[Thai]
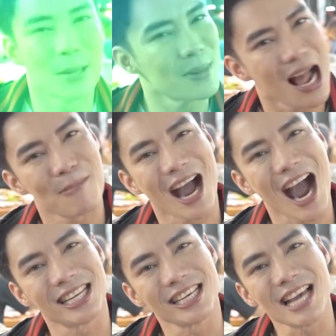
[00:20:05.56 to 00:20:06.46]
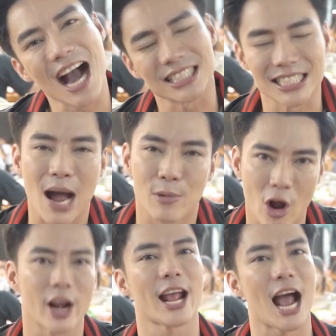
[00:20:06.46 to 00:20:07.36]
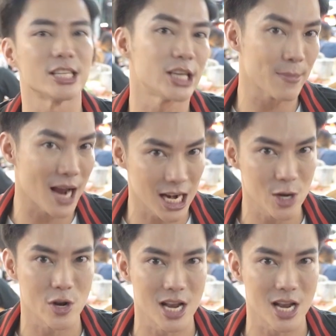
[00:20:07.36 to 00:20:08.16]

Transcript: สำหรับใครที่อยากจะตามรอยรายการเชฟข้างถนน